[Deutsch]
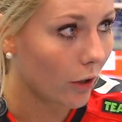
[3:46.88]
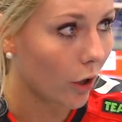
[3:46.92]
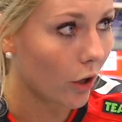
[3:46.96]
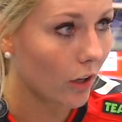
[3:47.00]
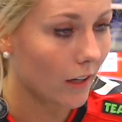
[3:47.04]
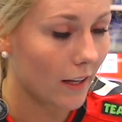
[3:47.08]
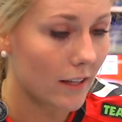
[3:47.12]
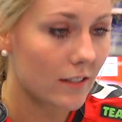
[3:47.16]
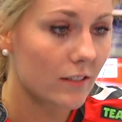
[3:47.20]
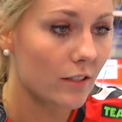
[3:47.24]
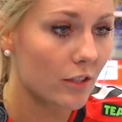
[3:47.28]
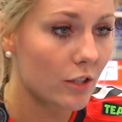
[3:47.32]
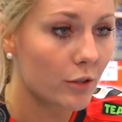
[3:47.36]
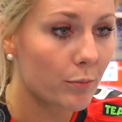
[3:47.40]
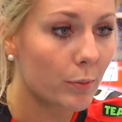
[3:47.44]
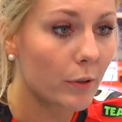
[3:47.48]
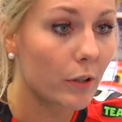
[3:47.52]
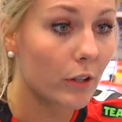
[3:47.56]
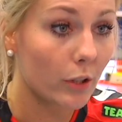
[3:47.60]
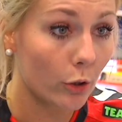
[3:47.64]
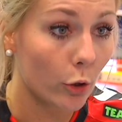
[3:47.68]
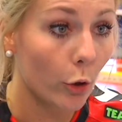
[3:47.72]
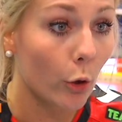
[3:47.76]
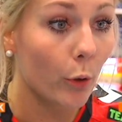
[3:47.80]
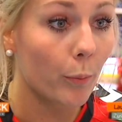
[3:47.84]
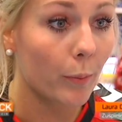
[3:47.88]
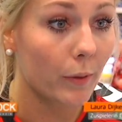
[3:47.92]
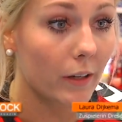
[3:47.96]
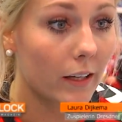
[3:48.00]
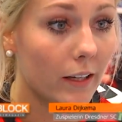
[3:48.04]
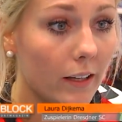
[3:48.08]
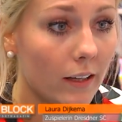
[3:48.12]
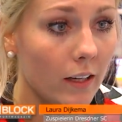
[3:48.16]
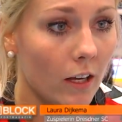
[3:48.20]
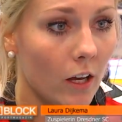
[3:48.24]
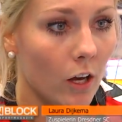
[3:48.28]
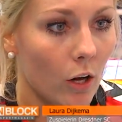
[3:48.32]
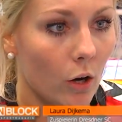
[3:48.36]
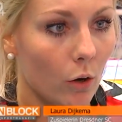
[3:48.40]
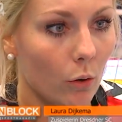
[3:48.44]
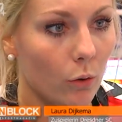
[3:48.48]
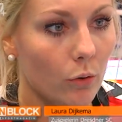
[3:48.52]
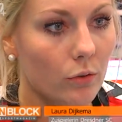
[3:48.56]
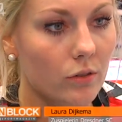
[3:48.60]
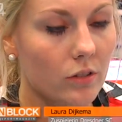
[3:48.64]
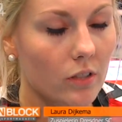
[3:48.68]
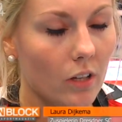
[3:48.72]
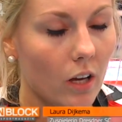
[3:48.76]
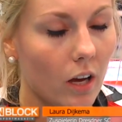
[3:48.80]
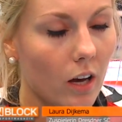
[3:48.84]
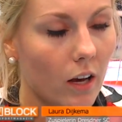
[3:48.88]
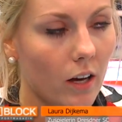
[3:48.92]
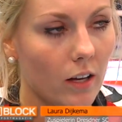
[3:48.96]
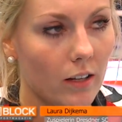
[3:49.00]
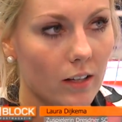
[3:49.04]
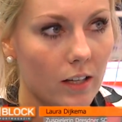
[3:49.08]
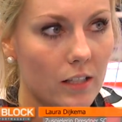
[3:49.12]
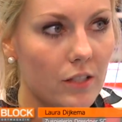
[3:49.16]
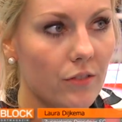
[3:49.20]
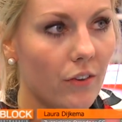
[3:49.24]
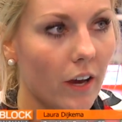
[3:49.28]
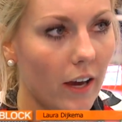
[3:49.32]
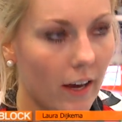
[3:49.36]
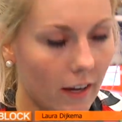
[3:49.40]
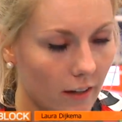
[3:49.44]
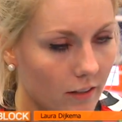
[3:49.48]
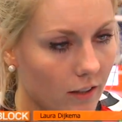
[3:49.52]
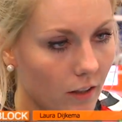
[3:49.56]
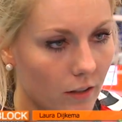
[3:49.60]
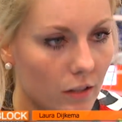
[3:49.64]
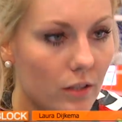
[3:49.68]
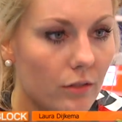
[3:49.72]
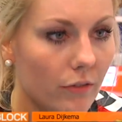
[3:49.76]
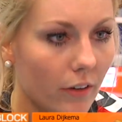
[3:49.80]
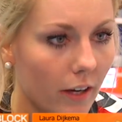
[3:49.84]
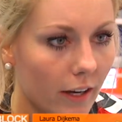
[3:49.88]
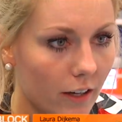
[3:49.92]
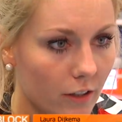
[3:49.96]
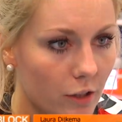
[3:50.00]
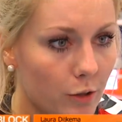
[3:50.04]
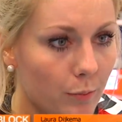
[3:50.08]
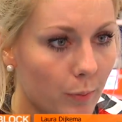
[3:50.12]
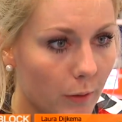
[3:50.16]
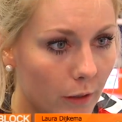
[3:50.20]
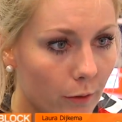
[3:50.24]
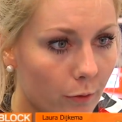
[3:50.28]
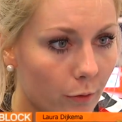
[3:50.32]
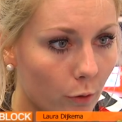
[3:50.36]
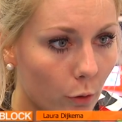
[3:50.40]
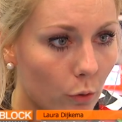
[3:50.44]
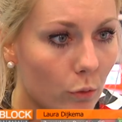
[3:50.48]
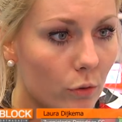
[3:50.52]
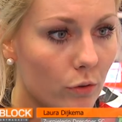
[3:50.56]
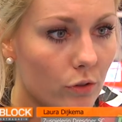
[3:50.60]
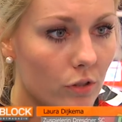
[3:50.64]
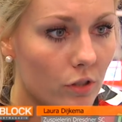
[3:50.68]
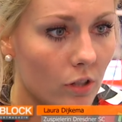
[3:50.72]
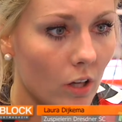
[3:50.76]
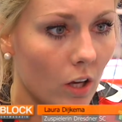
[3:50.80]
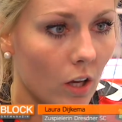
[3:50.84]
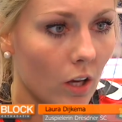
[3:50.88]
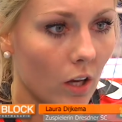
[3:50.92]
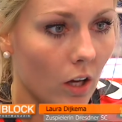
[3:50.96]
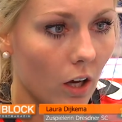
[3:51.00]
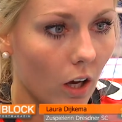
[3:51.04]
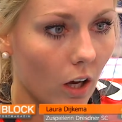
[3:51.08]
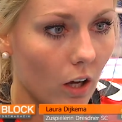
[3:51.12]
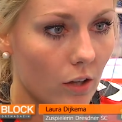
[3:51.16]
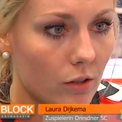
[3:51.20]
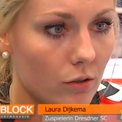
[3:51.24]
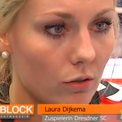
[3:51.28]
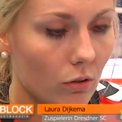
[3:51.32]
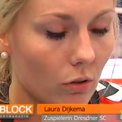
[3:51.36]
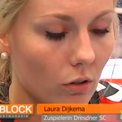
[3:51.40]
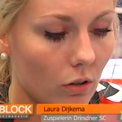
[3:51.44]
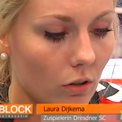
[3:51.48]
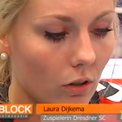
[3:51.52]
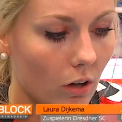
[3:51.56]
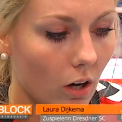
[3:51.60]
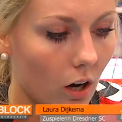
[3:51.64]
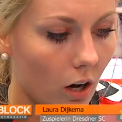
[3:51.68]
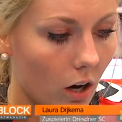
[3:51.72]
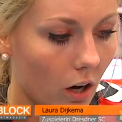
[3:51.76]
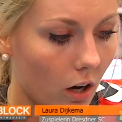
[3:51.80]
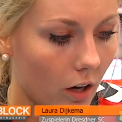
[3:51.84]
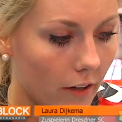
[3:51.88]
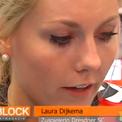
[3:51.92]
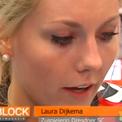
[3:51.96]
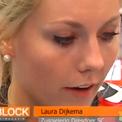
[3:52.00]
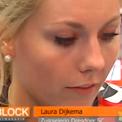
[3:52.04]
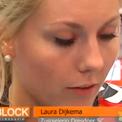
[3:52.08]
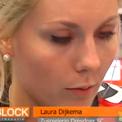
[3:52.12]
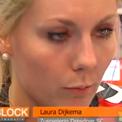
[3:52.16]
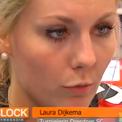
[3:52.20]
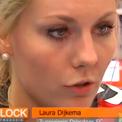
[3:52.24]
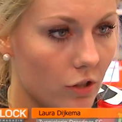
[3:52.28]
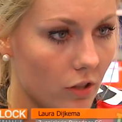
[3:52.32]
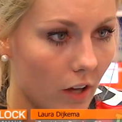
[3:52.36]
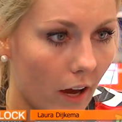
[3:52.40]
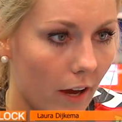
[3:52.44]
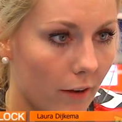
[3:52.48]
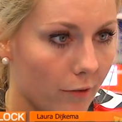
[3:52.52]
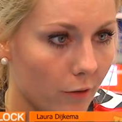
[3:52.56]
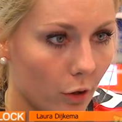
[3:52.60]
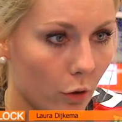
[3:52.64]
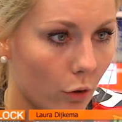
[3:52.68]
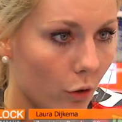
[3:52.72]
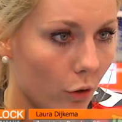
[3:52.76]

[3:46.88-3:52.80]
noch letztes Spiel in Köpenick und äh, das war echt ein schweres Spiel für uns. Also äh, ja, wir müssen einfach